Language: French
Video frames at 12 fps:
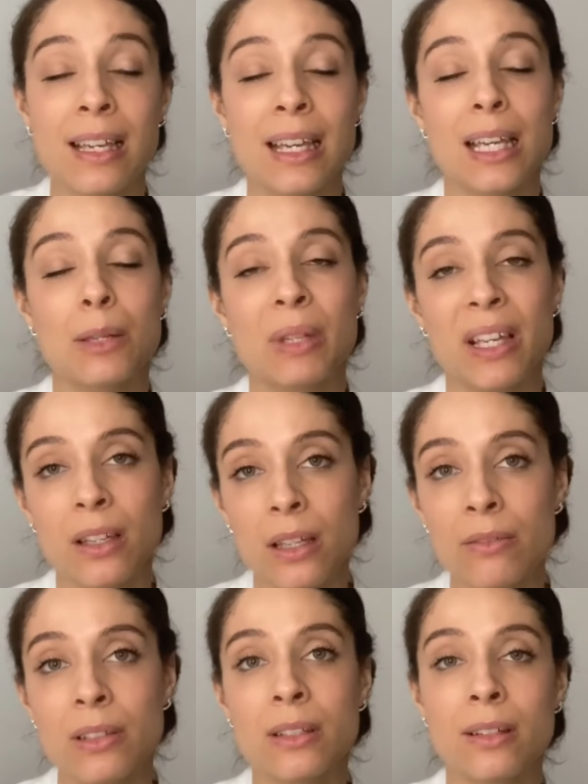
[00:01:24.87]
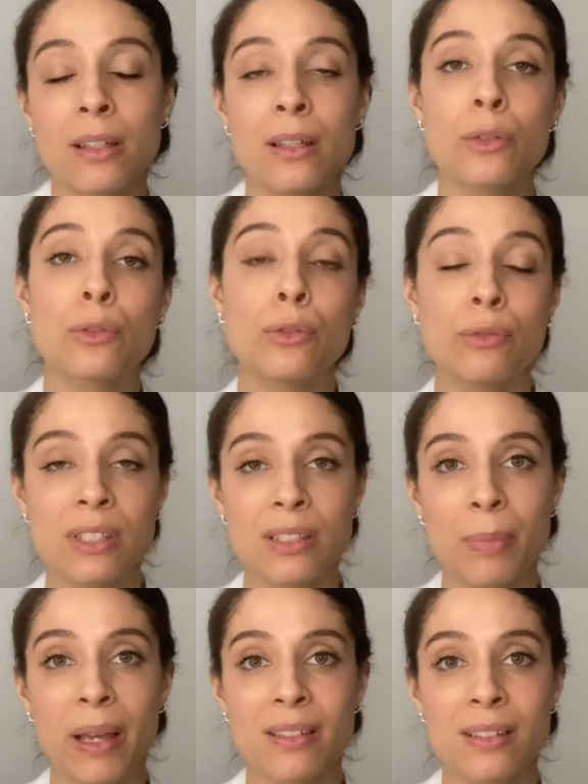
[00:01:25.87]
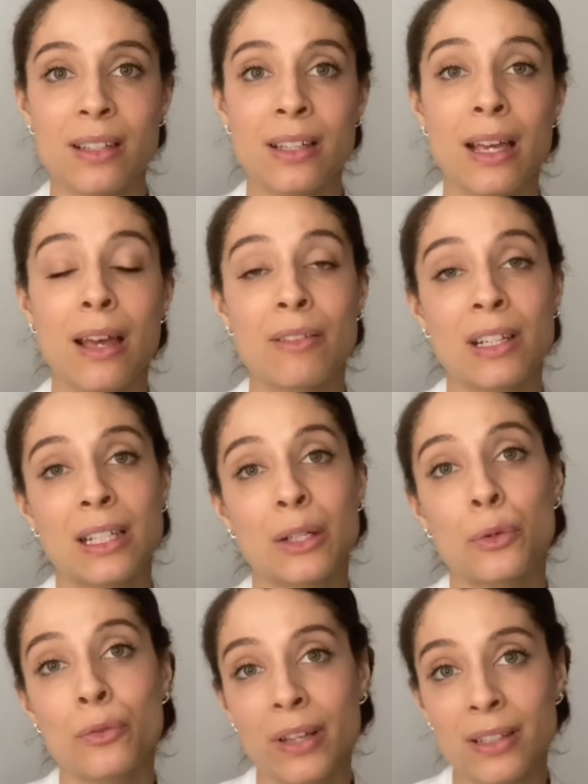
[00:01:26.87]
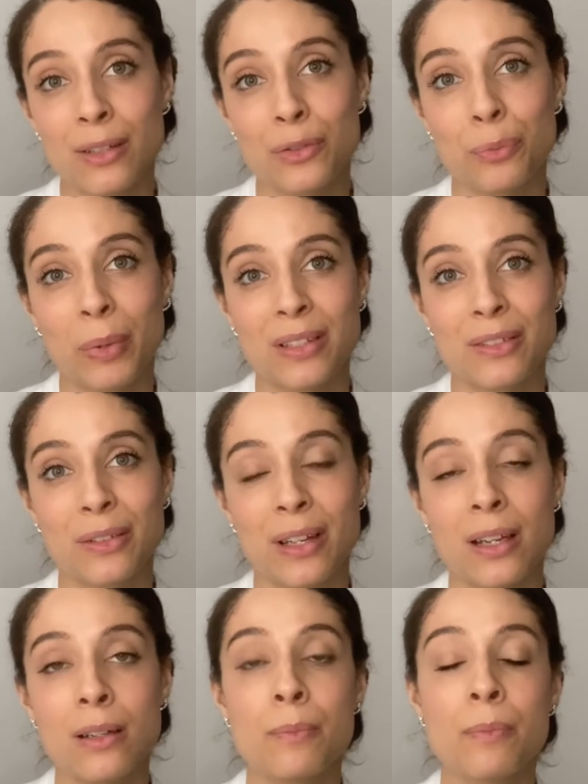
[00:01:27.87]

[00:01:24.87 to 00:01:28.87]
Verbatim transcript: eh bien évitez de vous disperser avec les conversations personnelles,